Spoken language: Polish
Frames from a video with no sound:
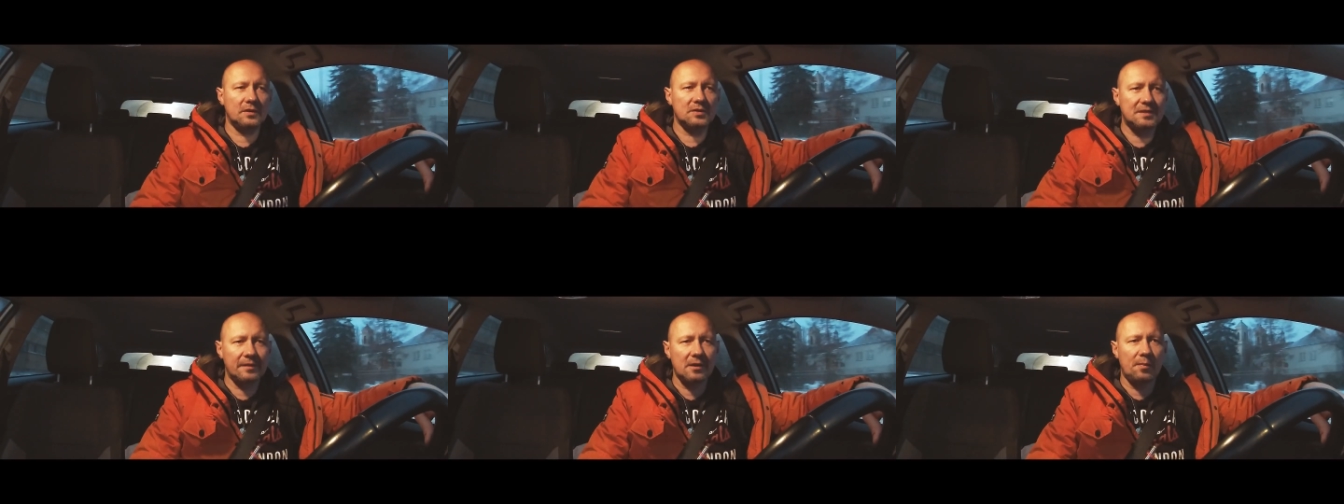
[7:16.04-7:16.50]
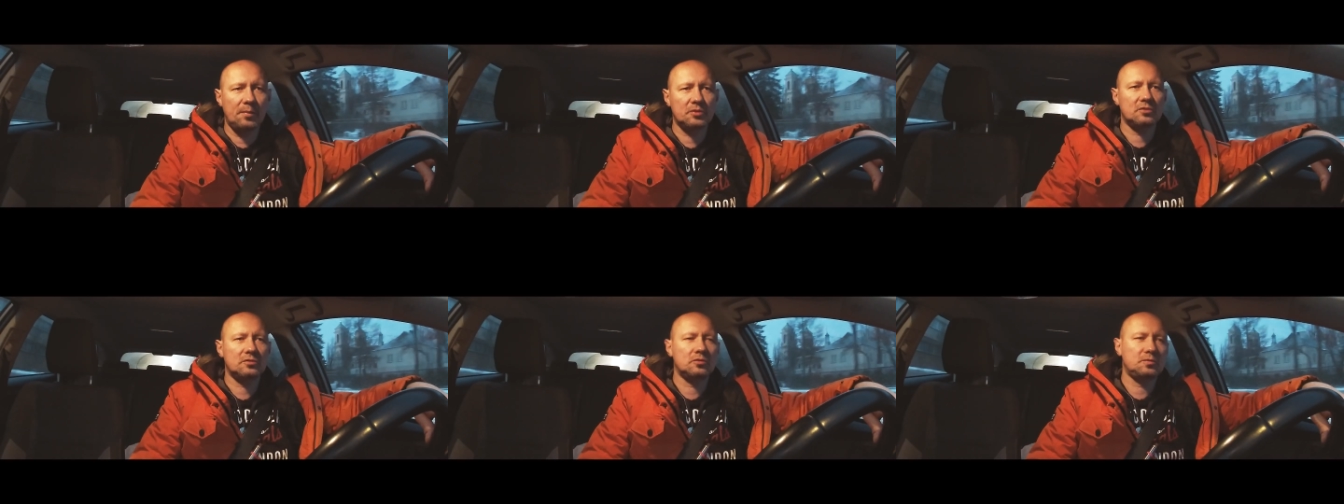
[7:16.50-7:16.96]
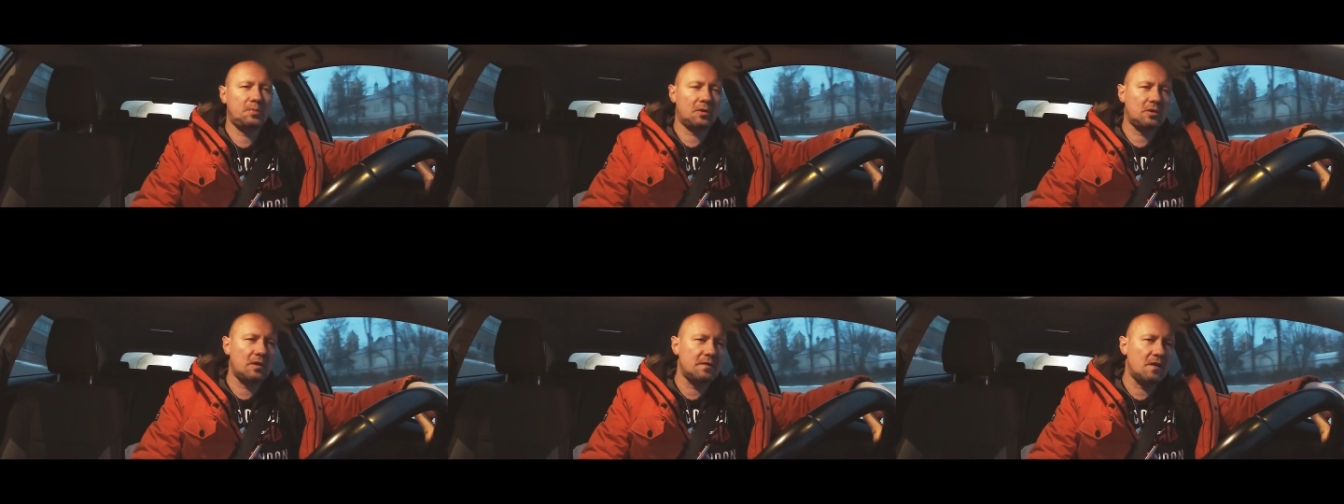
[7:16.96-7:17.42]
od samego początku
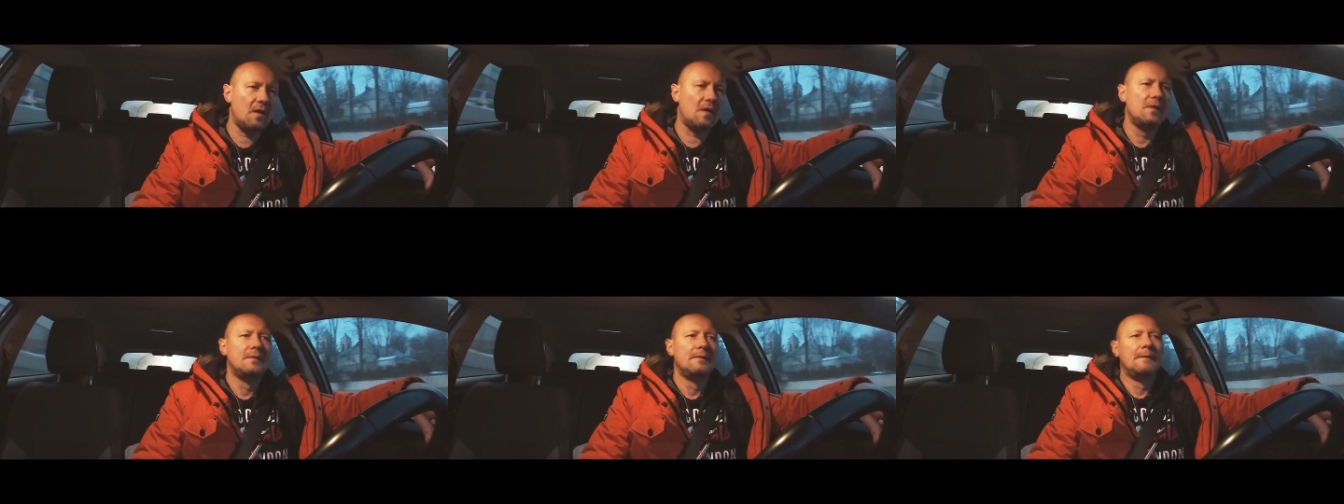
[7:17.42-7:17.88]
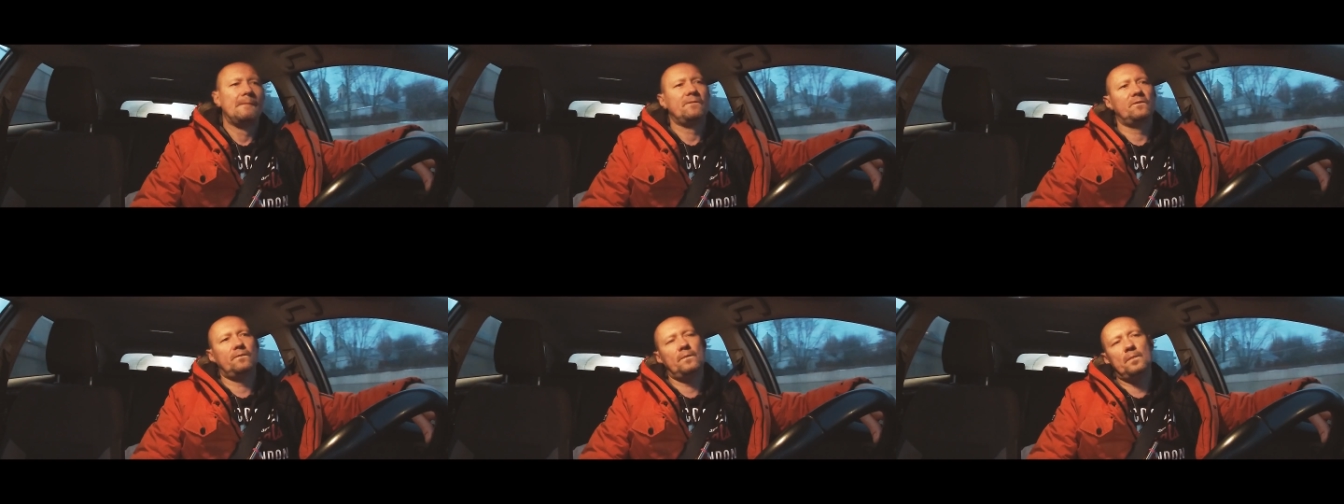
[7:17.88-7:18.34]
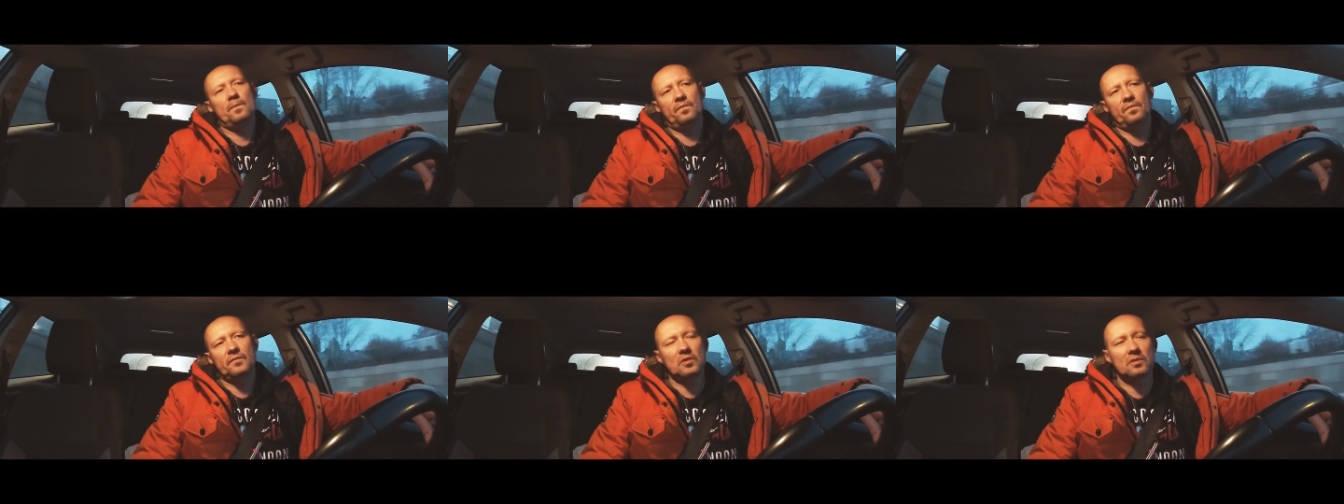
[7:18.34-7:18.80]
sportowo
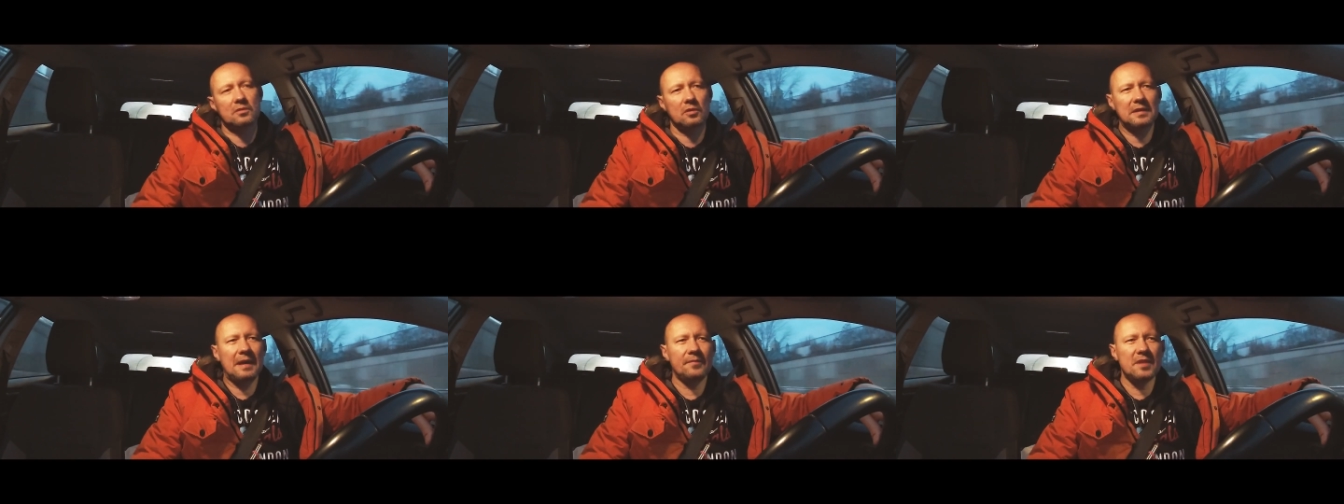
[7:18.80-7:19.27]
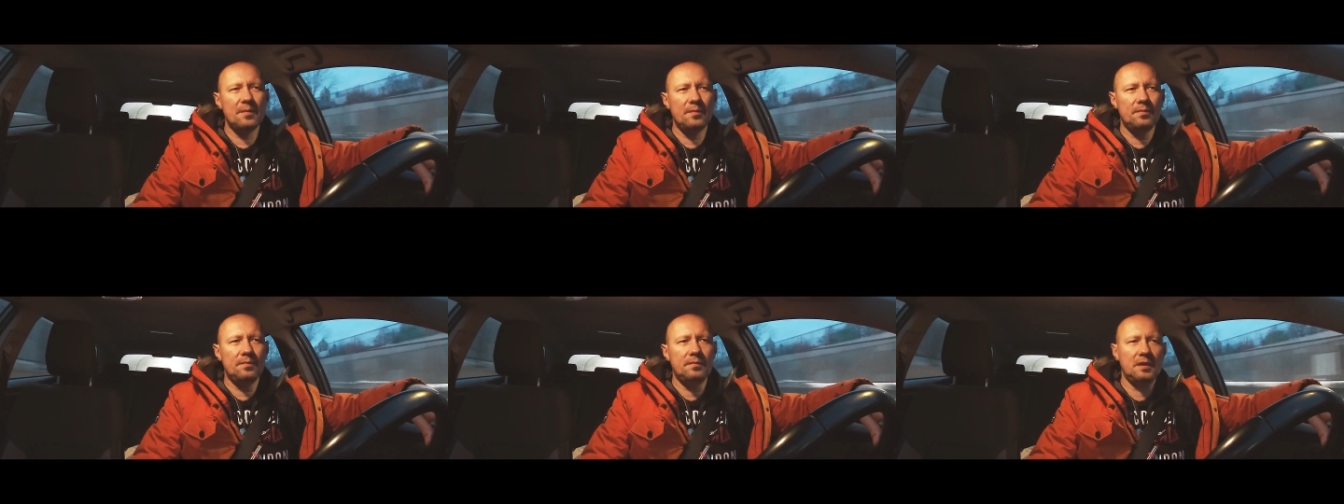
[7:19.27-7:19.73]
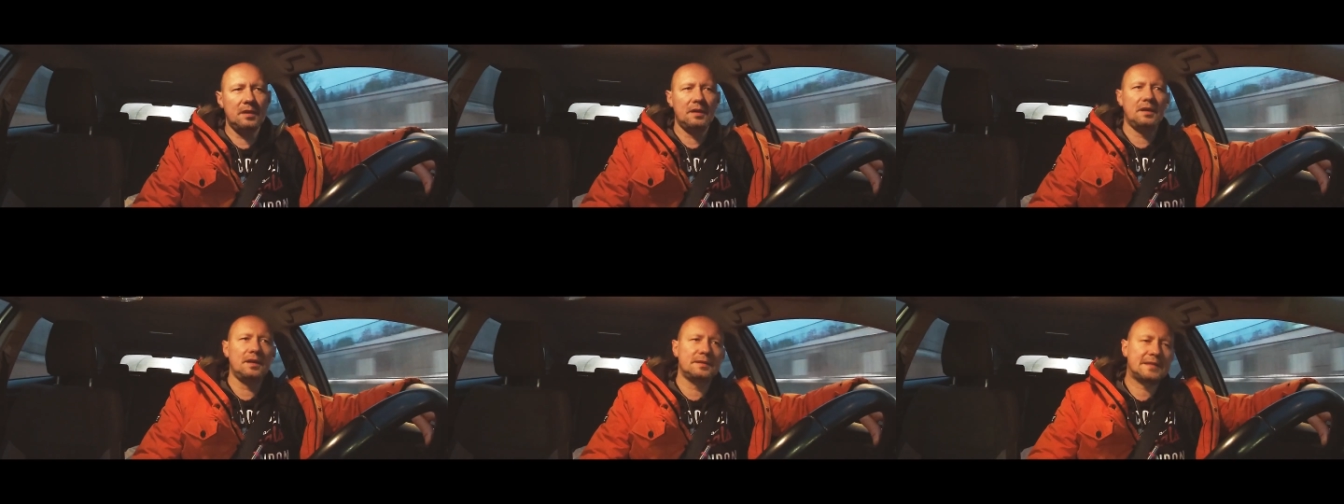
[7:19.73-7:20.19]
to, to dla mnie
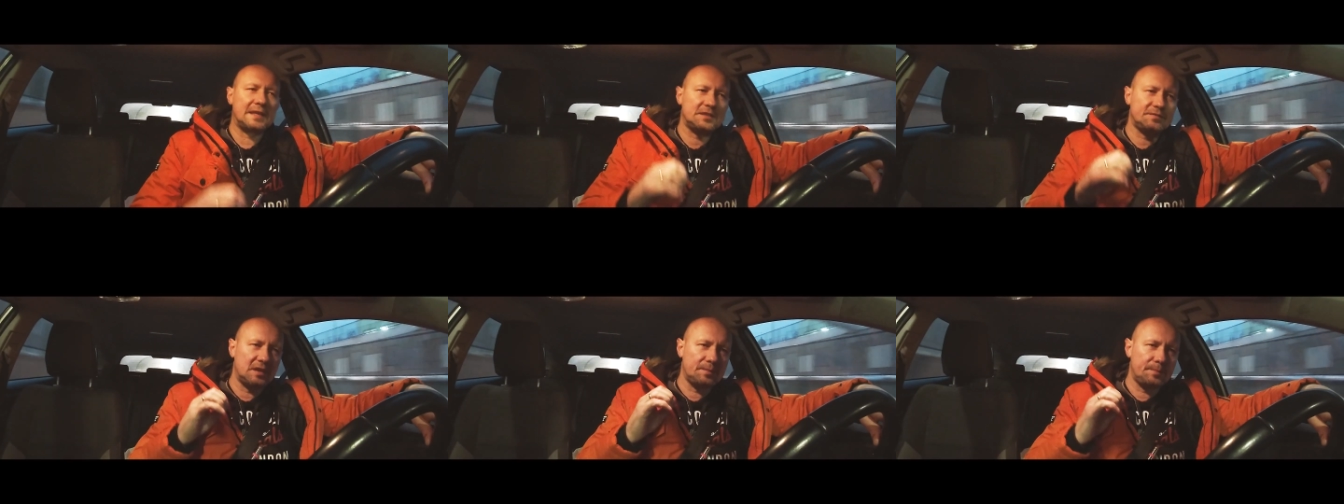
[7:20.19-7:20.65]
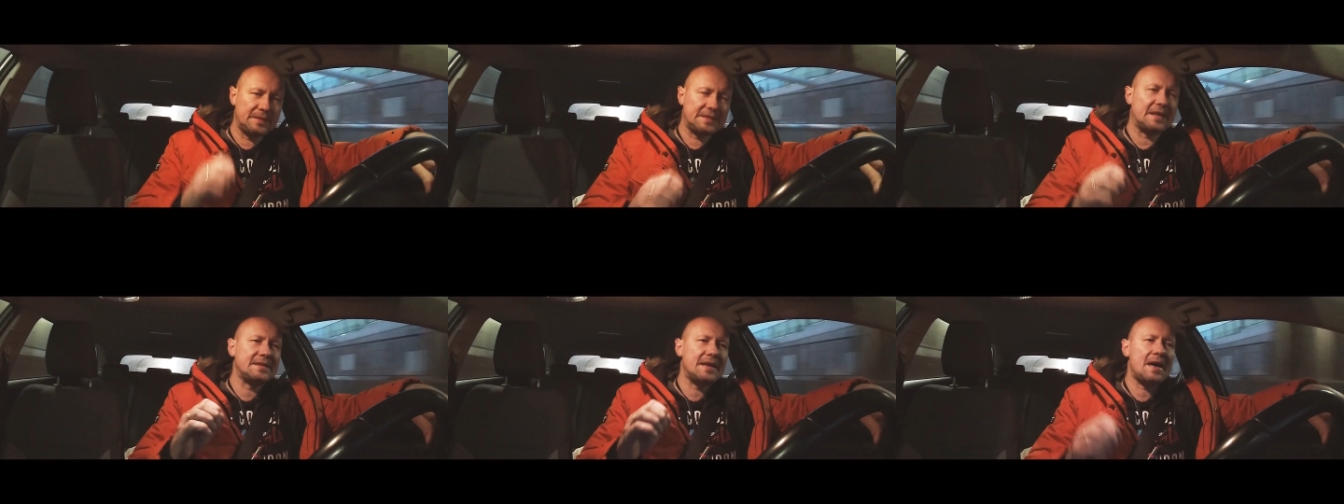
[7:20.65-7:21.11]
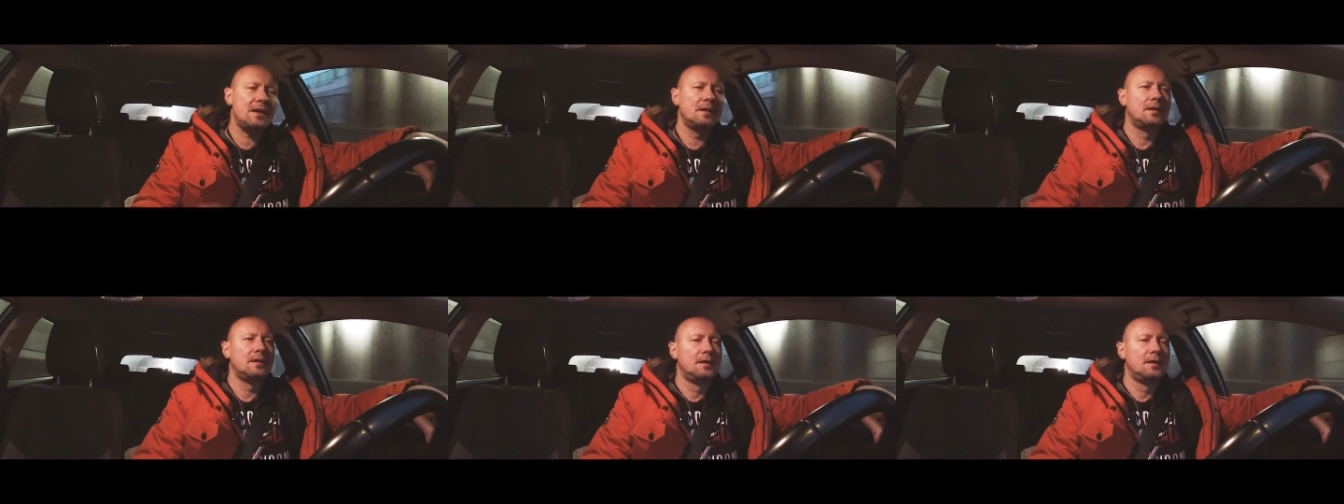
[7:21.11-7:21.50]
transfer petarda,